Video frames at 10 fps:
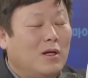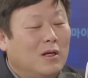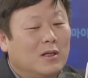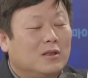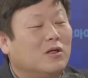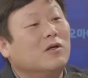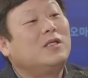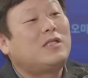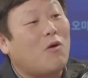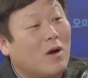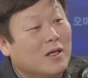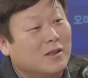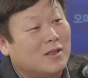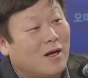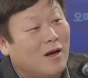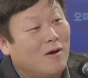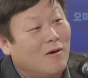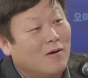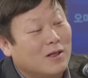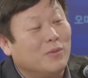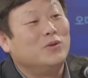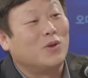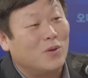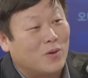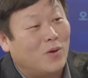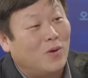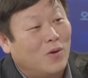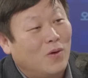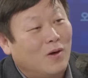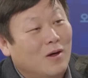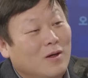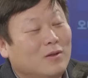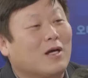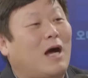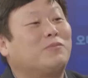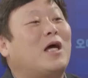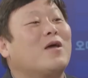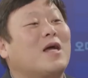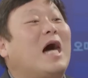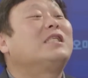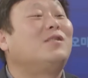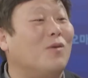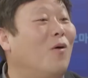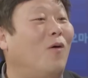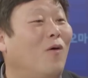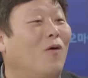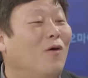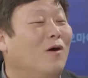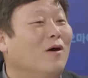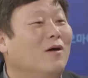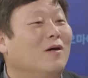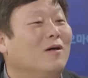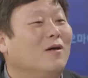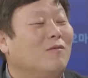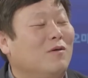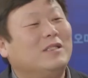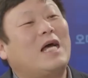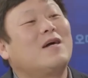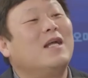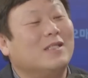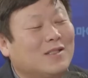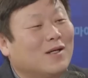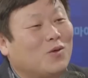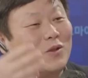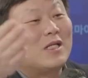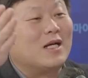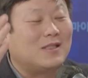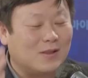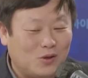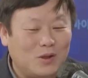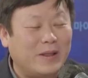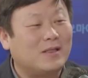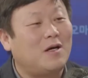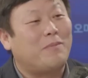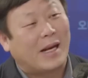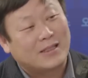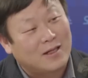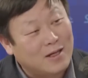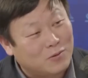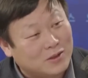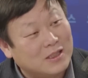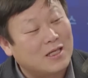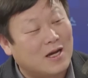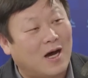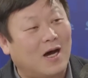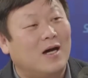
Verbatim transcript: 전기세와 관련있잖아요. 네. 기본적으로. 근데 그렇죠. 갑자기 가스로 물론 상관이 있어요. 도시가스를 수입해서 발전해도 쓰니까